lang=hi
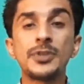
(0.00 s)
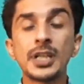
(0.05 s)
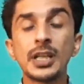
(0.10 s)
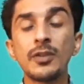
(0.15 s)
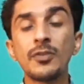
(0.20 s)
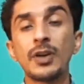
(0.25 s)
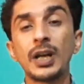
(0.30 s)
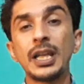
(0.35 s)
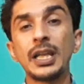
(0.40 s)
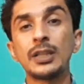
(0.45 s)

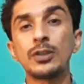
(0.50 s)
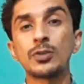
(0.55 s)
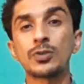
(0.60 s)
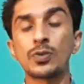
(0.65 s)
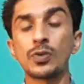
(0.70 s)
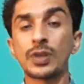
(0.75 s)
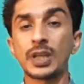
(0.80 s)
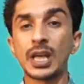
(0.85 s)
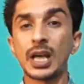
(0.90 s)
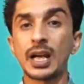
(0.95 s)
एम वाले
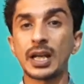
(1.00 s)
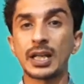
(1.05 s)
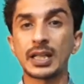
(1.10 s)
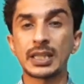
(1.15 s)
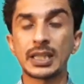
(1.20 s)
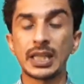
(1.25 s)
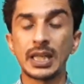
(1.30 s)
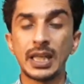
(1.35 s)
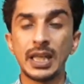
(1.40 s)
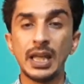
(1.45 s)
दोस्तों क्या
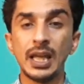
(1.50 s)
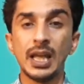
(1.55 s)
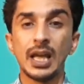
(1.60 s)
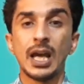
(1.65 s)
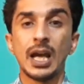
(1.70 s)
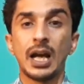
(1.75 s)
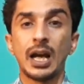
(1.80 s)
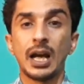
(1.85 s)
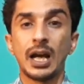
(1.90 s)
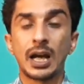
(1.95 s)
करते हैं
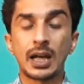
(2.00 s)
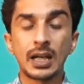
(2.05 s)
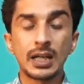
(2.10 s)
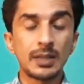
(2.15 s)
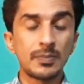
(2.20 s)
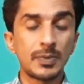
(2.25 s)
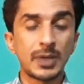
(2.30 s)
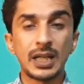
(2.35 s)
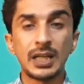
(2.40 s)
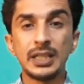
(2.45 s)

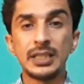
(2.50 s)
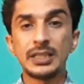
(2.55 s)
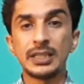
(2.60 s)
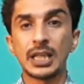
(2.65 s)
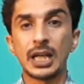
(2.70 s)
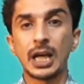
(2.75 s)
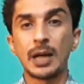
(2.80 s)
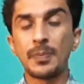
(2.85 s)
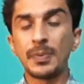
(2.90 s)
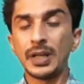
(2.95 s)
अगर मान लीजिए
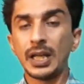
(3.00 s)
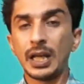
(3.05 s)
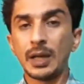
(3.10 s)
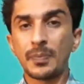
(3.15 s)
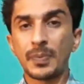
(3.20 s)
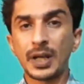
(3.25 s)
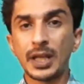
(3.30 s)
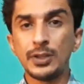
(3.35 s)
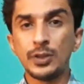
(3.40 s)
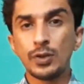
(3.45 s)
आपने
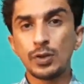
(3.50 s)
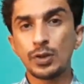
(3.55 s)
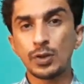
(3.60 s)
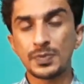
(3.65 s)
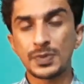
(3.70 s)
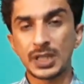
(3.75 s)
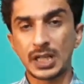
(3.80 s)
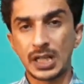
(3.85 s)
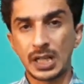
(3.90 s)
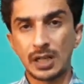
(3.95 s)
अपना
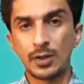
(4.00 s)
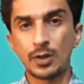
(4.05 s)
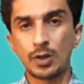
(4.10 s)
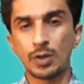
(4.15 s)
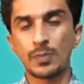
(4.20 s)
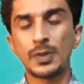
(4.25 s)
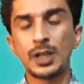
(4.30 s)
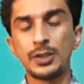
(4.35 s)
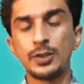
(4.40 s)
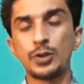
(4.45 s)
YouTube चैनल
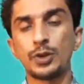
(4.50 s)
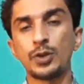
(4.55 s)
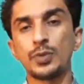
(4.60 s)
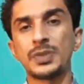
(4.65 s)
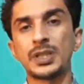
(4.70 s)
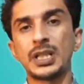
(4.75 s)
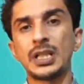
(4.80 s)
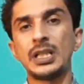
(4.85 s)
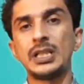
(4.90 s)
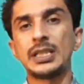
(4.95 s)
नॉर्मल YouTube
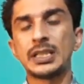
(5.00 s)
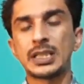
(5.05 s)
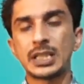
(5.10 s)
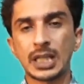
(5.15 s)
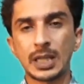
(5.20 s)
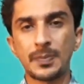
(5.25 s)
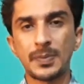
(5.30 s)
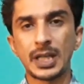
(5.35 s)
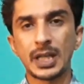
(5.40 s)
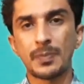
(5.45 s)
चैनल जैसे
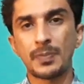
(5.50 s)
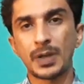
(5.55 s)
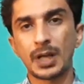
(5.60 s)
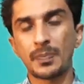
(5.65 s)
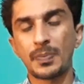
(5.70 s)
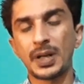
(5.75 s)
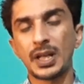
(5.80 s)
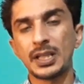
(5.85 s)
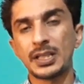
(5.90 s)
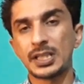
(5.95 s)
कि मैं यहाँ पर
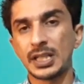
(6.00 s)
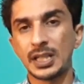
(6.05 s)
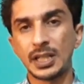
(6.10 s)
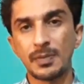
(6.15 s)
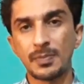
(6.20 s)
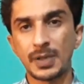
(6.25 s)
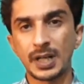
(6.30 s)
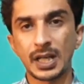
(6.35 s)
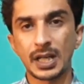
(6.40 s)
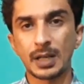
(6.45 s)
अपना चैनल
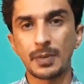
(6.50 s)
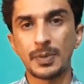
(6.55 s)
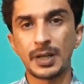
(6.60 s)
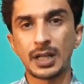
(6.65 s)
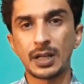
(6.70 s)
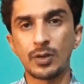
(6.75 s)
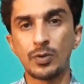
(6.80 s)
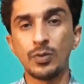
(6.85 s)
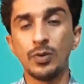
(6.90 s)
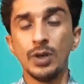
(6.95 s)
बनाकर
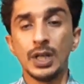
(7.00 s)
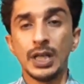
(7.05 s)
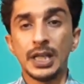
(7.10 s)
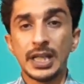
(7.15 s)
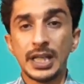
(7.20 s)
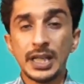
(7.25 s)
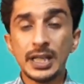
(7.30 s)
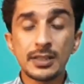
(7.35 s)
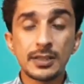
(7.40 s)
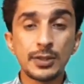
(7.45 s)
बैठा हूँ
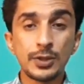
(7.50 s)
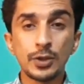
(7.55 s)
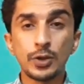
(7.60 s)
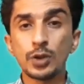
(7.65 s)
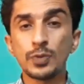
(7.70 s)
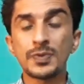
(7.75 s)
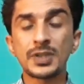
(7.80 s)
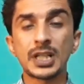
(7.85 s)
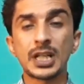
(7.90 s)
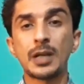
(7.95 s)
इस
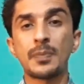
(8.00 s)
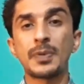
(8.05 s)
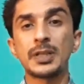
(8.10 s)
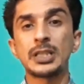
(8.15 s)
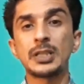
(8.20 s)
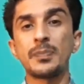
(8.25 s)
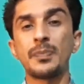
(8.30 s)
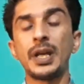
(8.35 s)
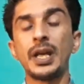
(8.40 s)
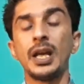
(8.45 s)
YouTube चैनल पर
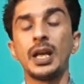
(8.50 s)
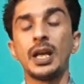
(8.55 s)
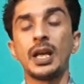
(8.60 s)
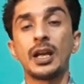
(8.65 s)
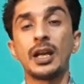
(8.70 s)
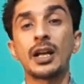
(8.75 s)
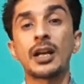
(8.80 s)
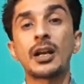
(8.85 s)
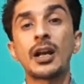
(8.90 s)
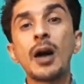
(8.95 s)
जब
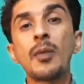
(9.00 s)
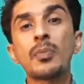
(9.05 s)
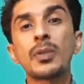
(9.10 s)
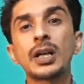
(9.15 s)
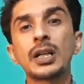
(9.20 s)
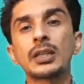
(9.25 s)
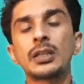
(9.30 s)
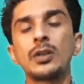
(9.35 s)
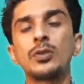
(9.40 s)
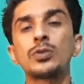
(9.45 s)
मैं काम
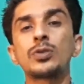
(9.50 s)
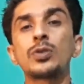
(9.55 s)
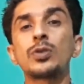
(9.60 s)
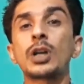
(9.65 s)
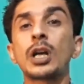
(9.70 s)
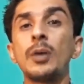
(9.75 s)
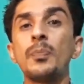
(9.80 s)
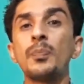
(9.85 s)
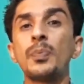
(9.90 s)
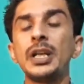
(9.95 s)
करता हूँ तो
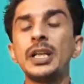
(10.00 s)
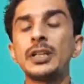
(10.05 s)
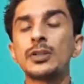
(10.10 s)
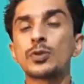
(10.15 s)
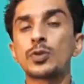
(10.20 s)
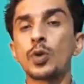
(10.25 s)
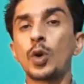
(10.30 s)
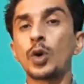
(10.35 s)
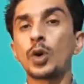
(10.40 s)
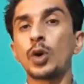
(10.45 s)
कंप्लीट
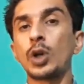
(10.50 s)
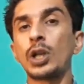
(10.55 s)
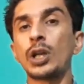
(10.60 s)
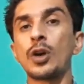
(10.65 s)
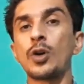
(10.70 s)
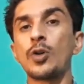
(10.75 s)
सौ डॉलर